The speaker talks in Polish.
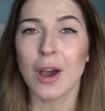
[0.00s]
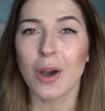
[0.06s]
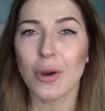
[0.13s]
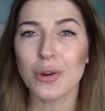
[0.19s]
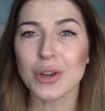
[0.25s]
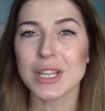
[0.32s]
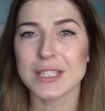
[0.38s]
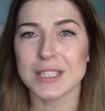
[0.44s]

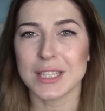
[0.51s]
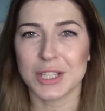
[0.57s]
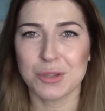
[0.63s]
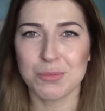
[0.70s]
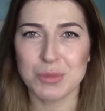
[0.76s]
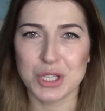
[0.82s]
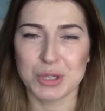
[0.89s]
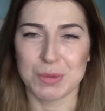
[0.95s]
oraz
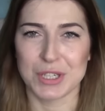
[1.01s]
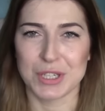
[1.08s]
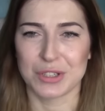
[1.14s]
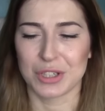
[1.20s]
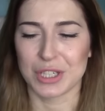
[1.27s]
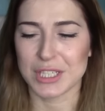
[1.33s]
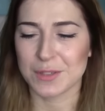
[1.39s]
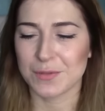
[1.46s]
taki miszmasz
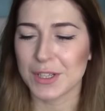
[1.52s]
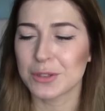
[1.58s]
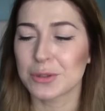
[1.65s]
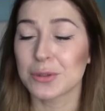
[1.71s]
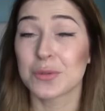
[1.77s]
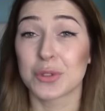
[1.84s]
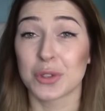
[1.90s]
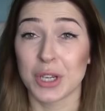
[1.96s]
trochę
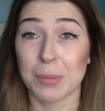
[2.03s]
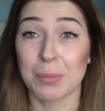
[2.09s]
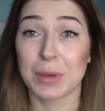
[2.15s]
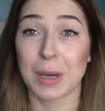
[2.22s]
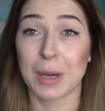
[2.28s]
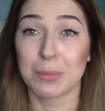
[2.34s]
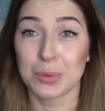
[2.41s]
swetrów, torebka,